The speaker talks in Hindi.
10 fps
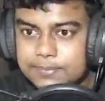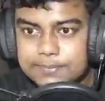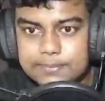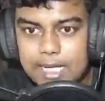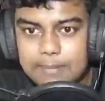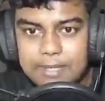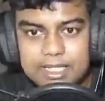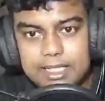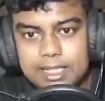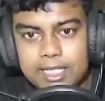आपने
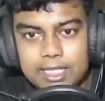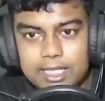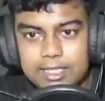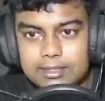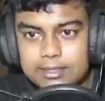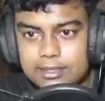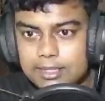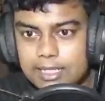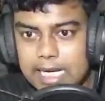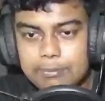तीन किल कर लिए
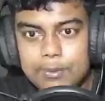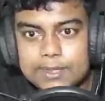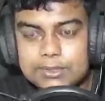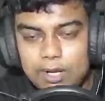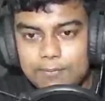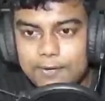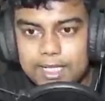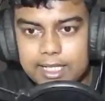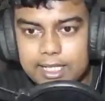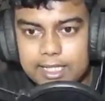आपको बस टॉप फ्रैक
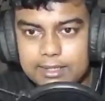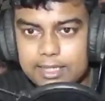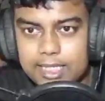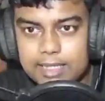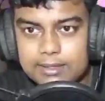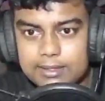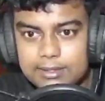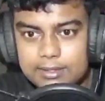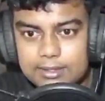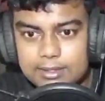करना है ठीक है
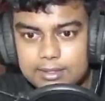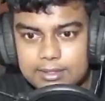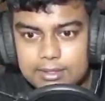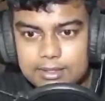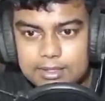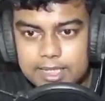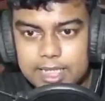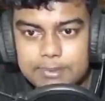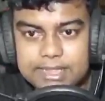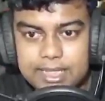एक
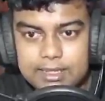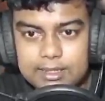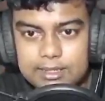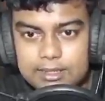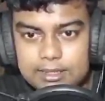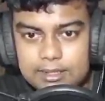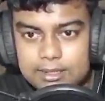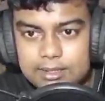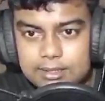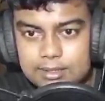बचा है
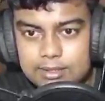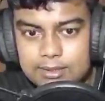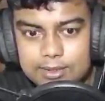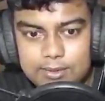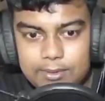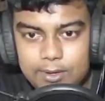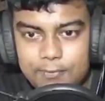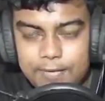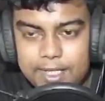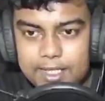टॉप
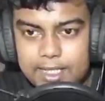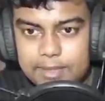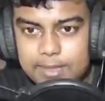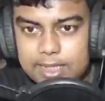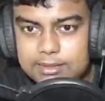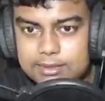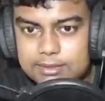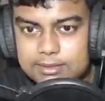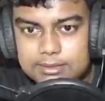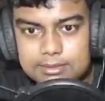फ्रैक करने के बाद
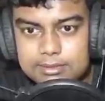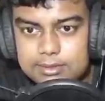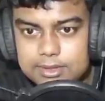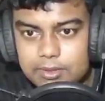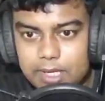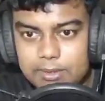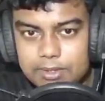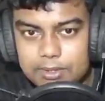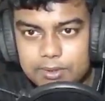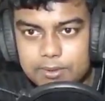यू आर गुड
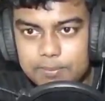टू गो